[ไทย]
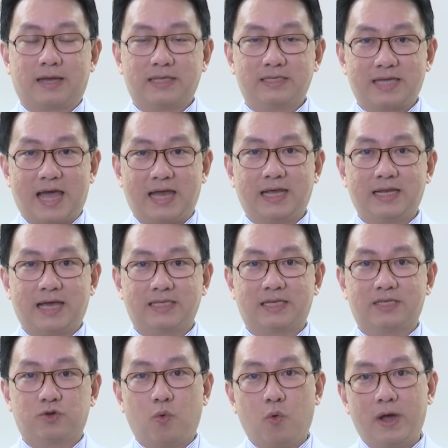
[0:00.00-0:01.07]
กัญชานั้นอาจ
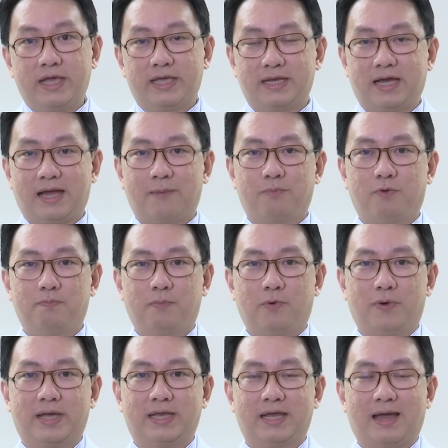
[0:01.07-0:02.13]
จะช่วยนะครับผู้
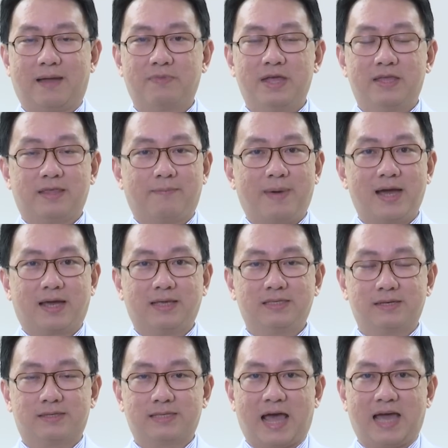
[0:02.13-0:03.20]
ป่วยนะครับแต่บางการ
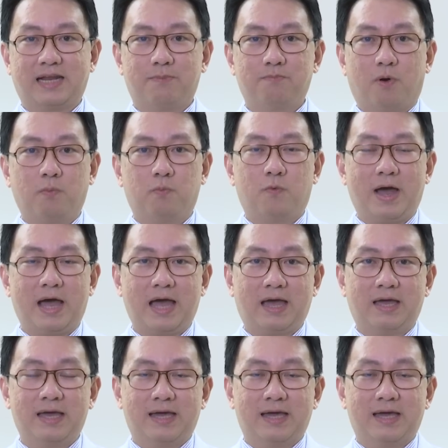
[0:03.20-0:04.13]
ศึกษานั้นพบว่า